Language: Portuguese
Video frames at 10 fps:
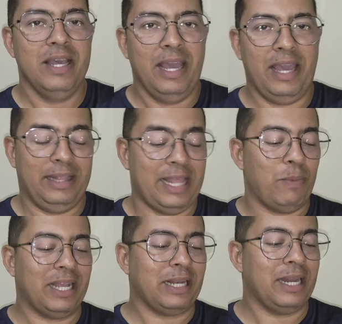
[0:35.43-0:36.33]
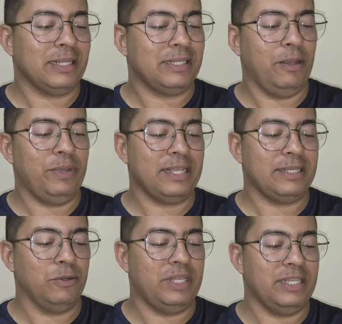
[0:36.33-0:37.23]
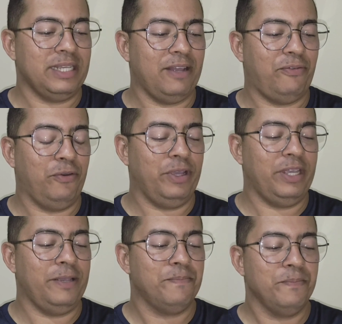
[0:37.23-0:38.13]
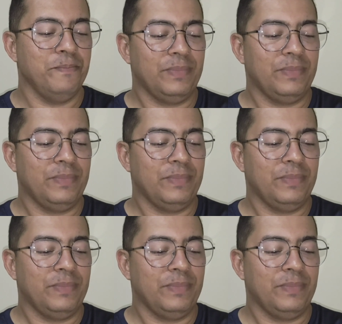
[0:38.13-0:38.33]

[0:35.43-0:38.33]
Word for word: é, deu uma declaração e essa notícia ela foi,